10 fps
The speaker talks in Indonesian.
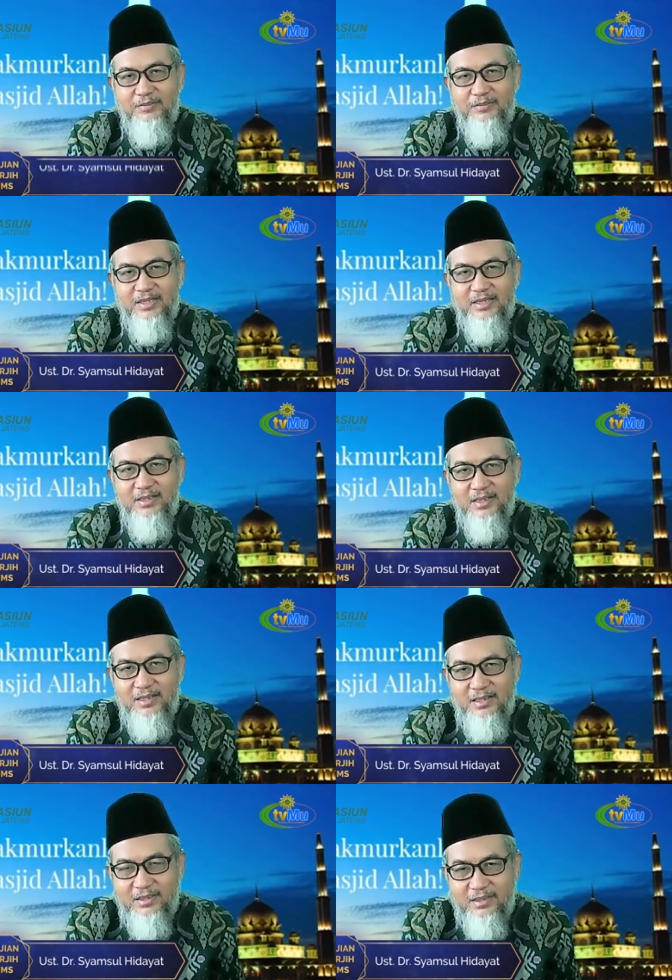
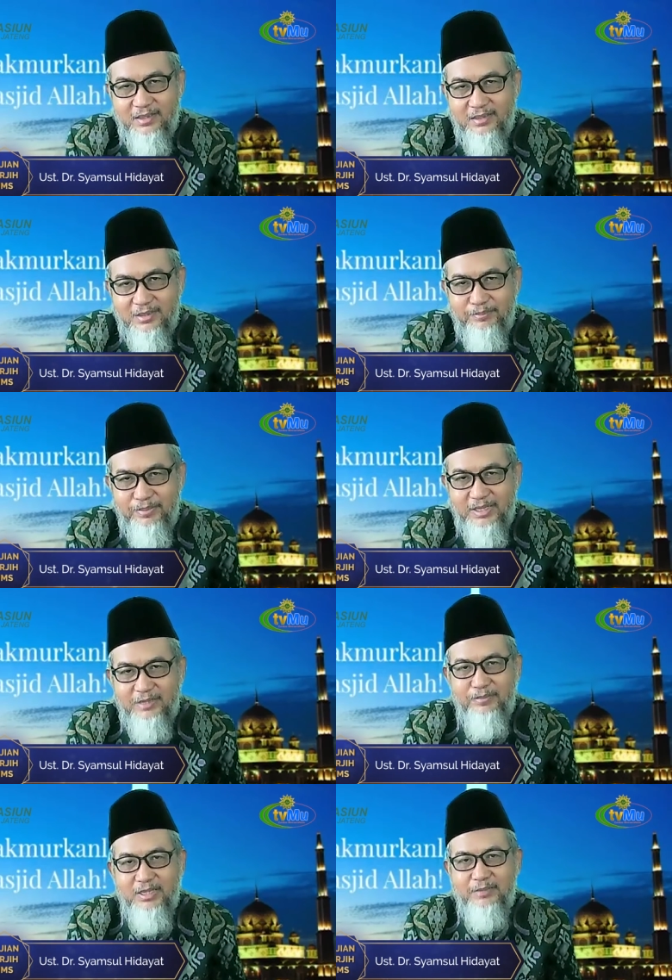Madinah dan
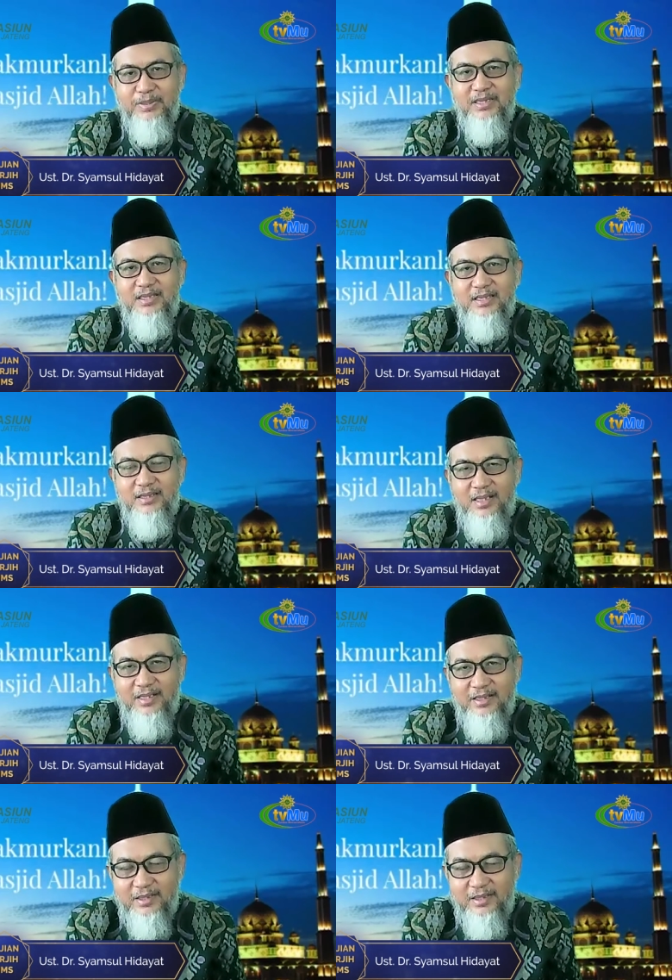tempat-tempat penting
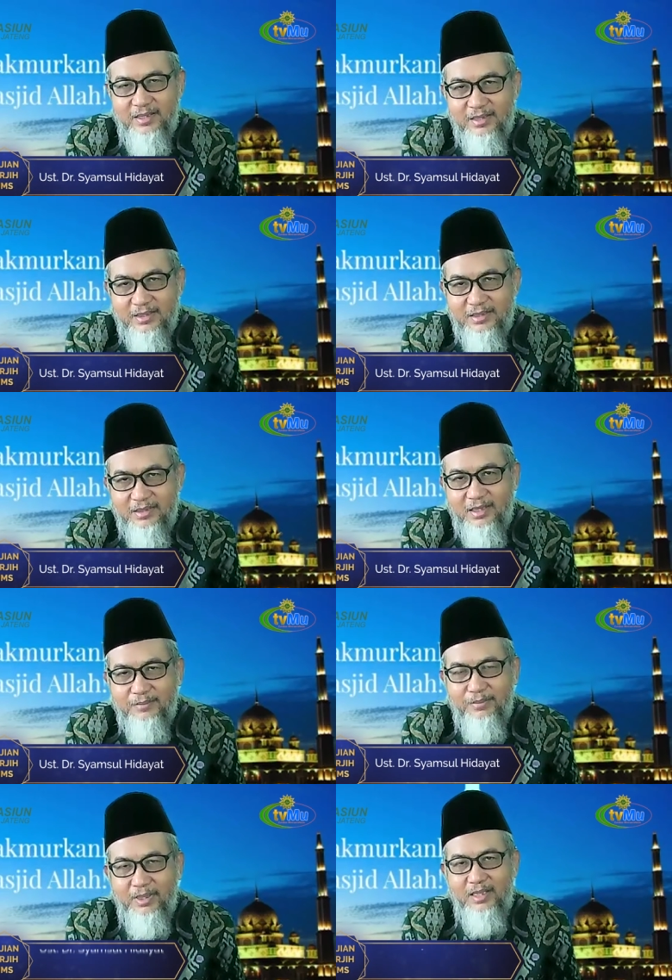lainnya di
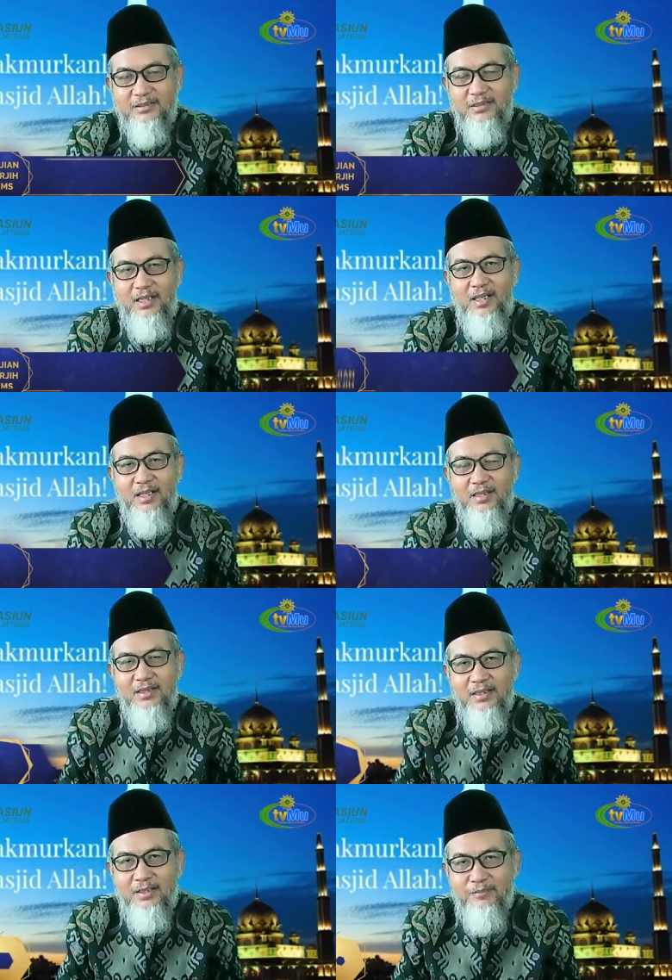dalam pelaksanaan
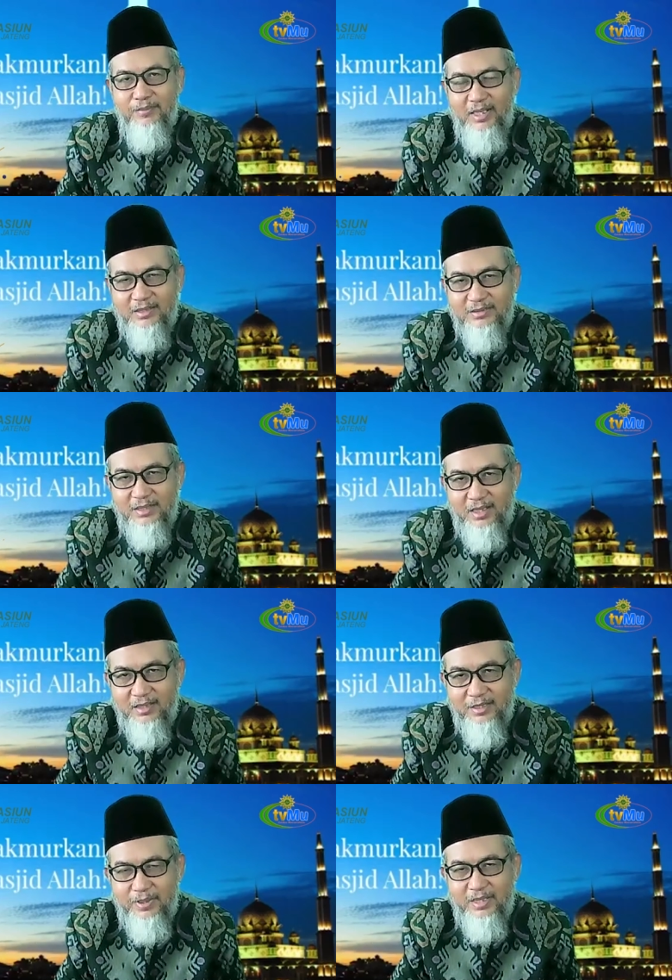
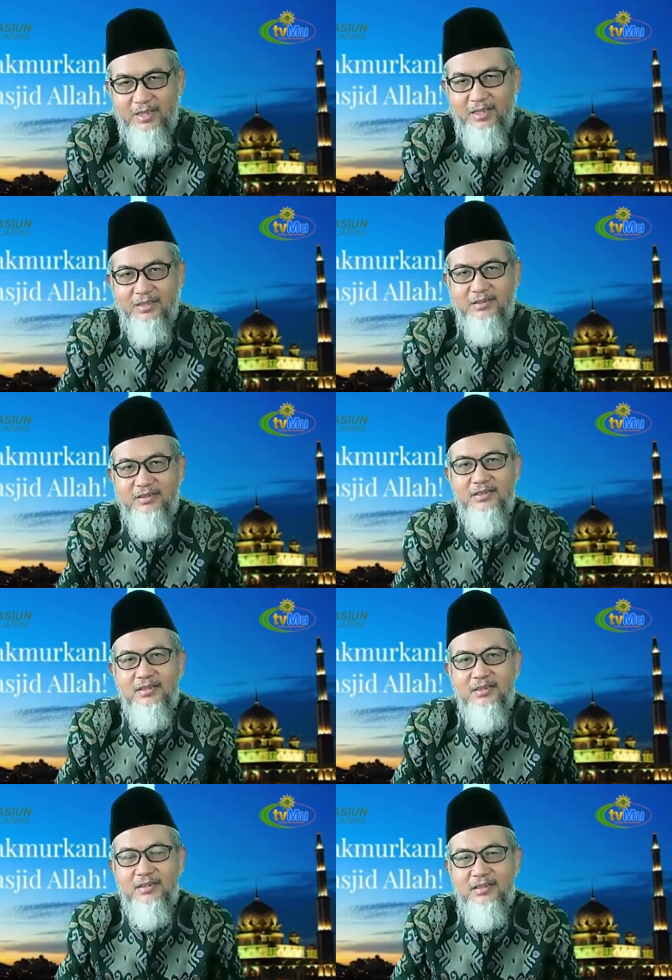pelaksanaan ibadah
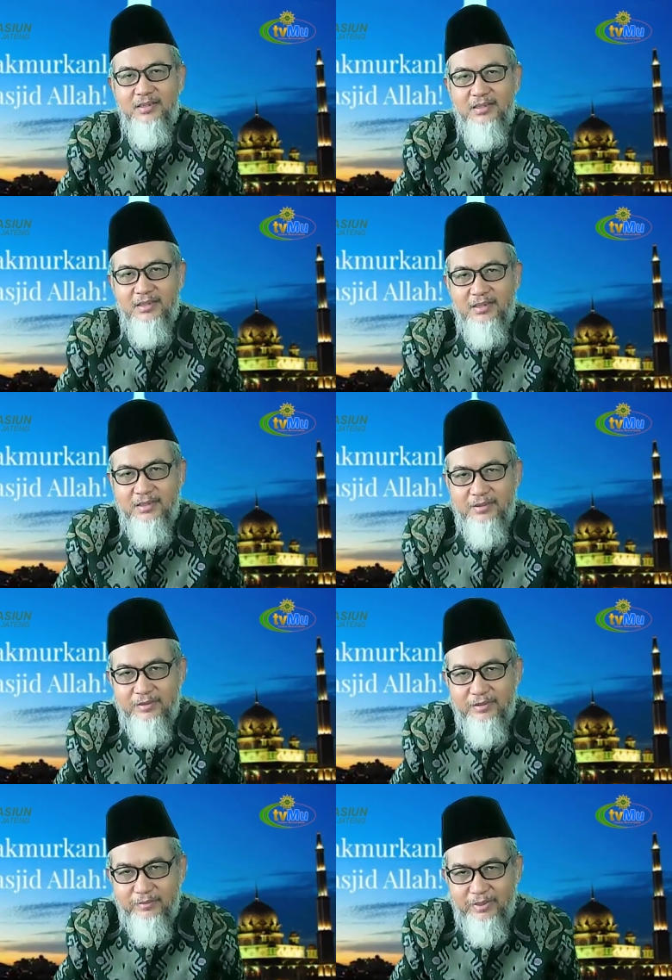haji
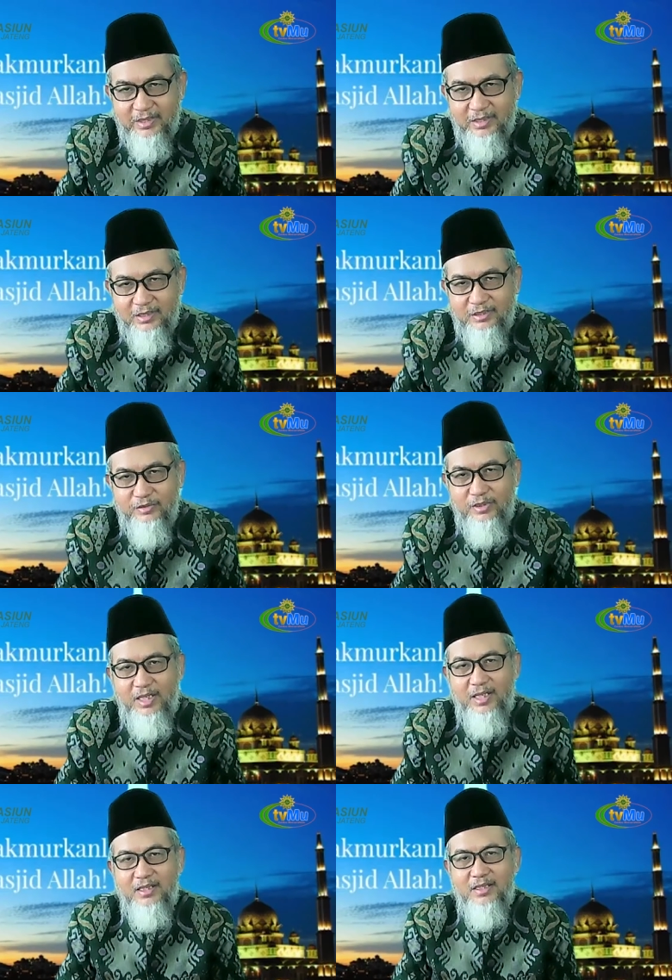baik itu
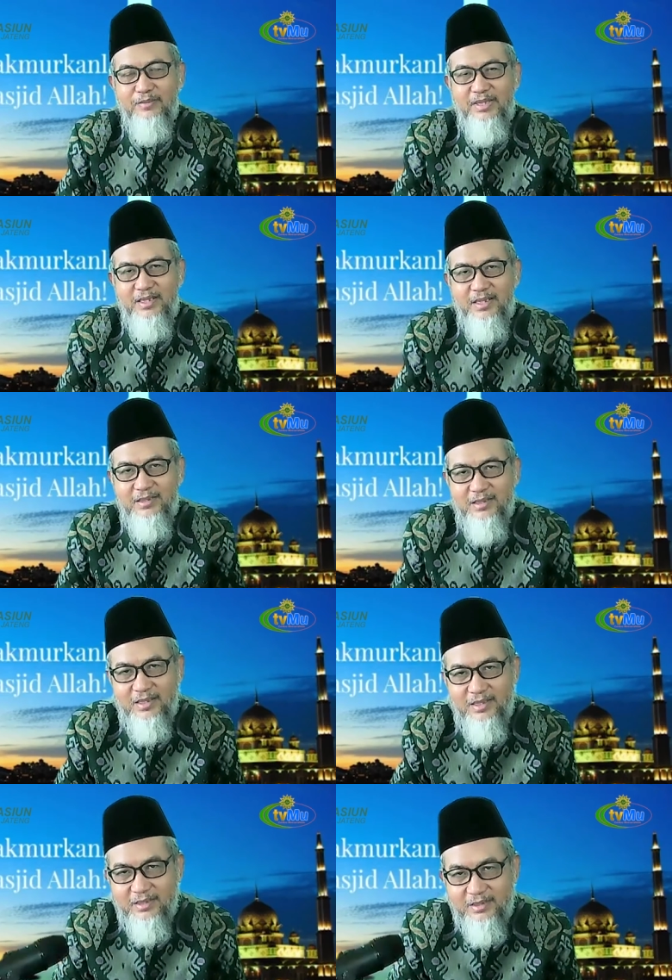
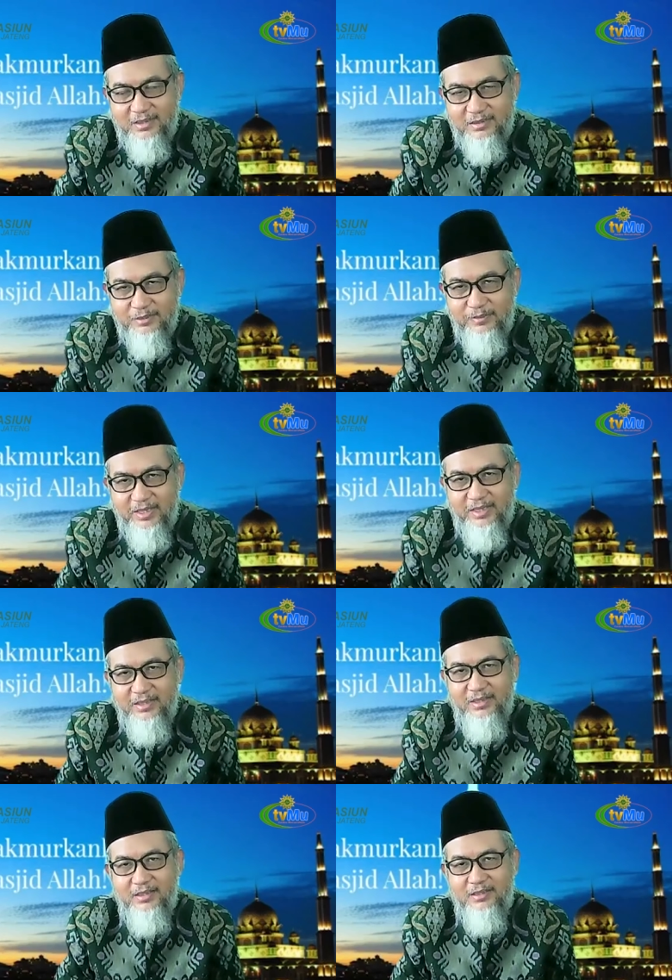arminanya dan
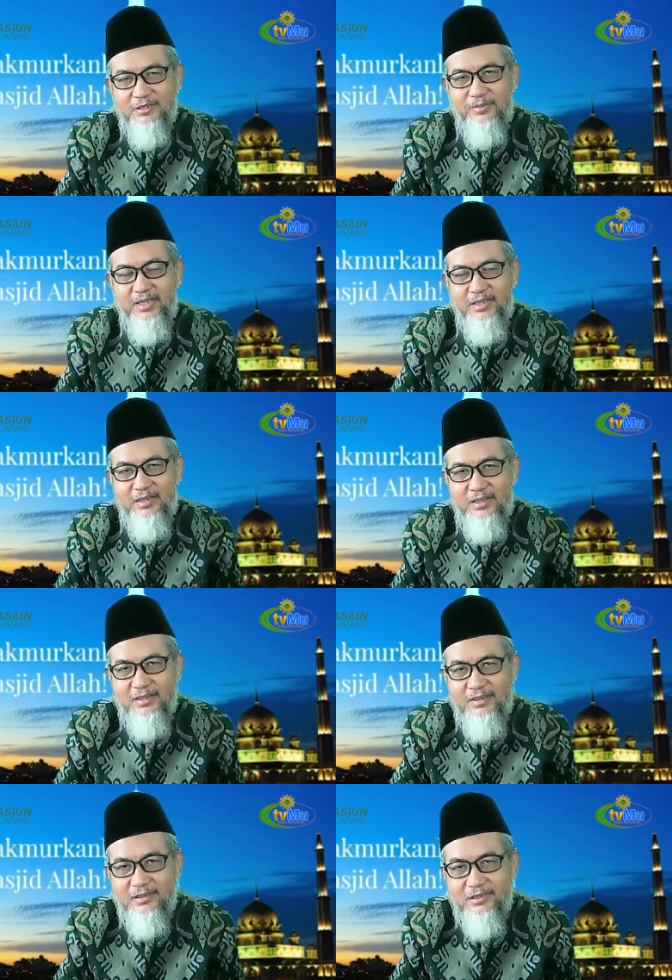sebagainya dan sebagainya.
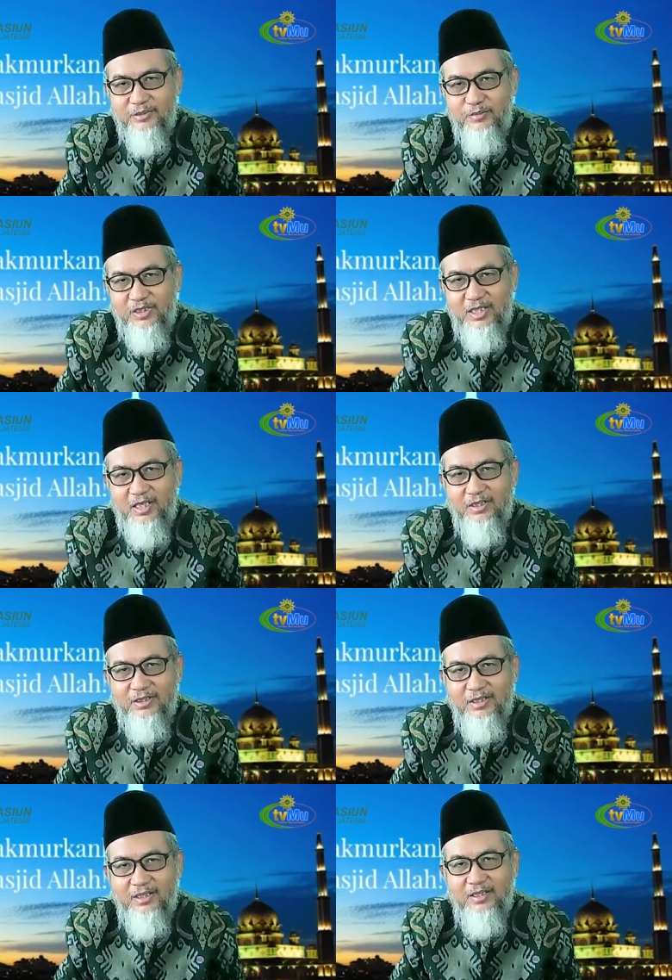Semoga
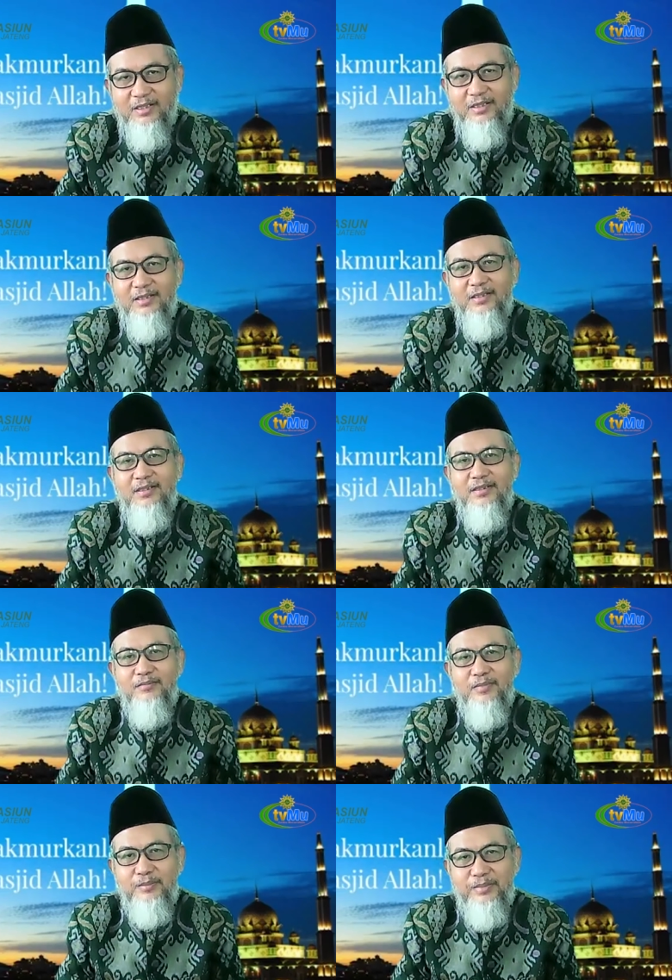Allah
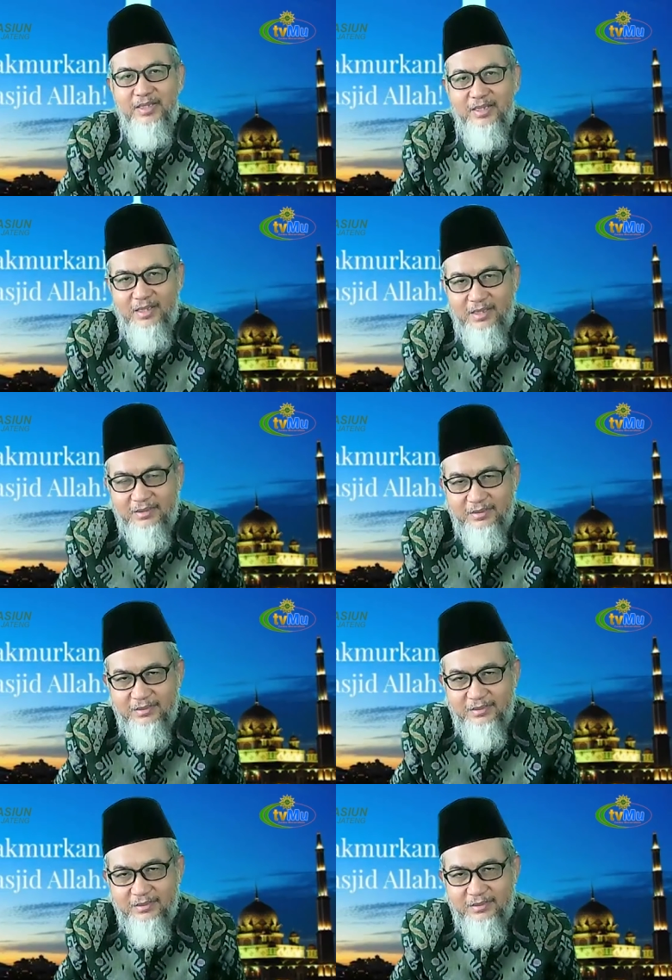memberikan